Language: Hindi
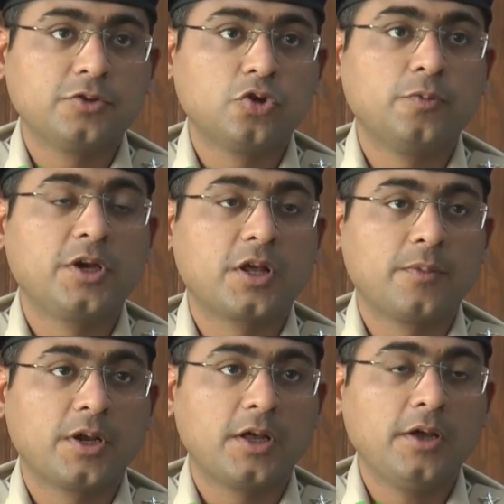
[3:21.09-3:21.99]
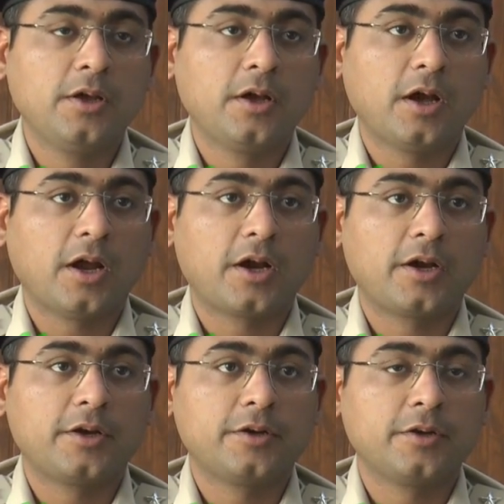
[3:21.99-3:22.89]
जो भी क्रिमिनल है
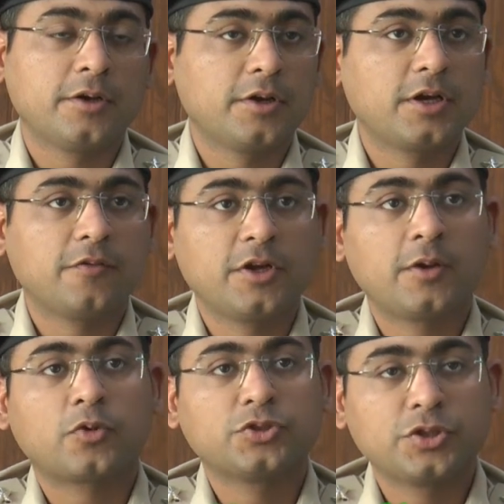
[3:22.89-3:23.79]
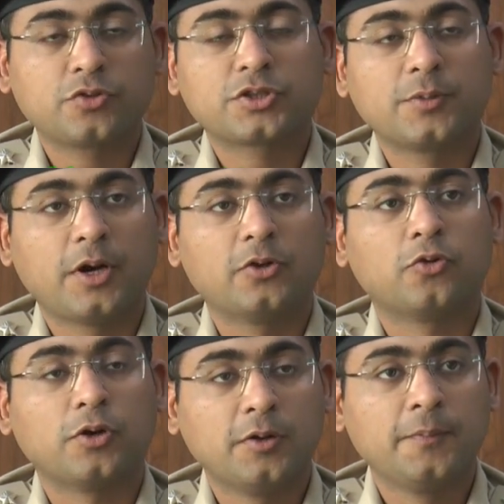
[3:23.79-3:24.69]
एंड रिकवरी का प्रोसीजर उसके बाद
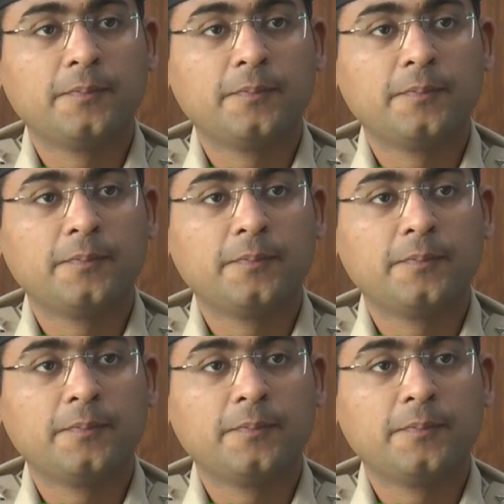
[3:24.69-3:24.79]
होगा